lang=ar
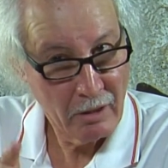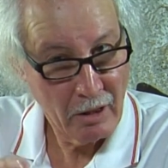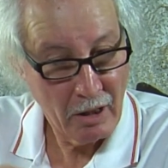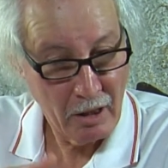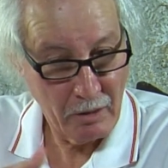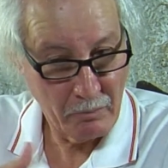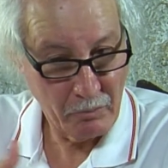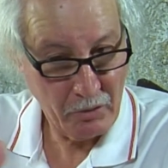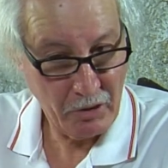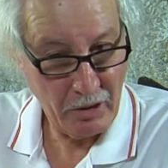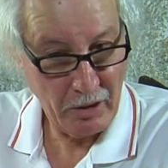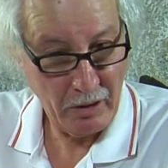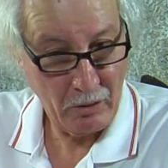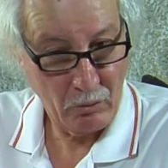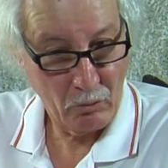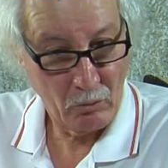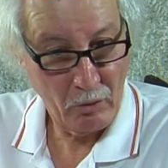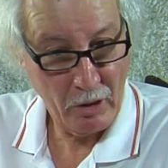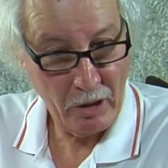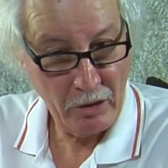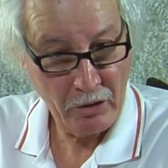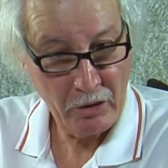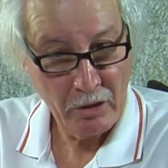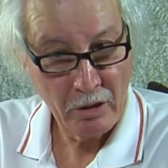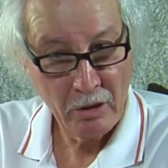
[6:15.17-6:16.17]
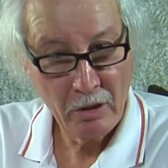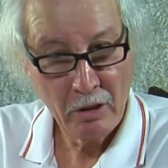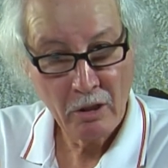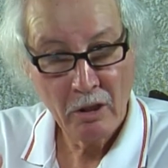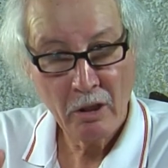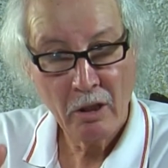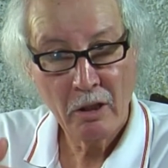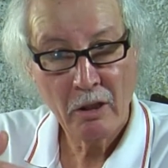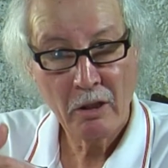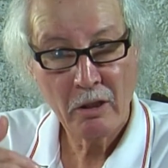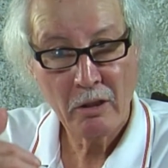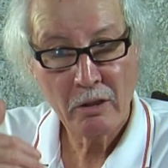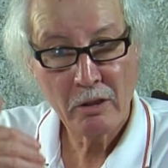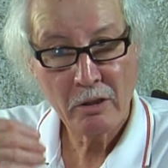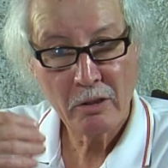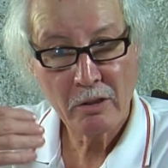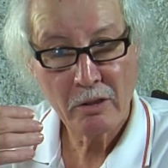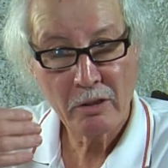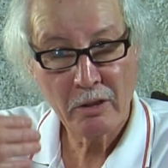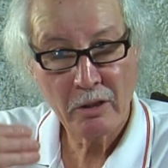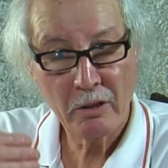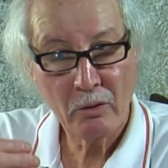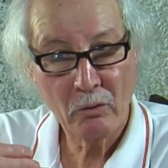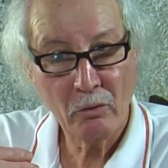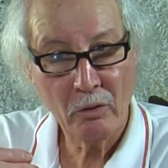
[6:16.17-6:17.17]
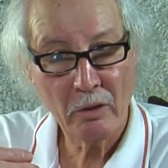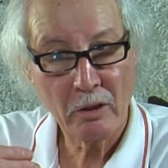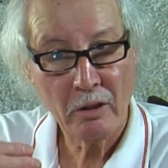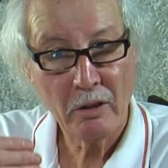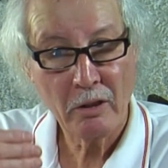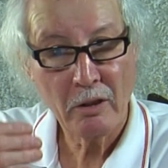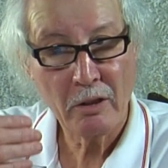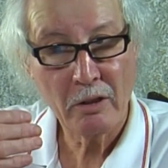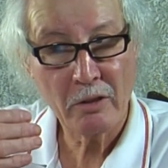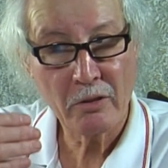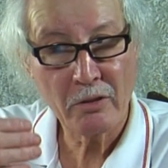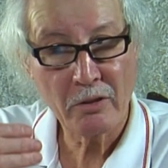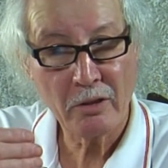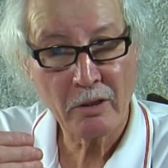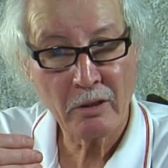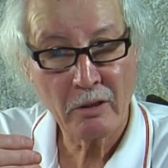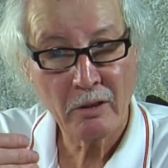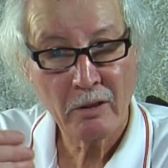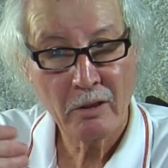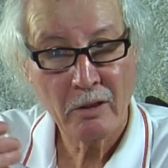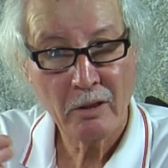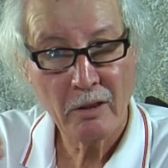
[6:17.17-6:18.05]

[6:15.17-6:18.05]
امسرقواج سيور نسر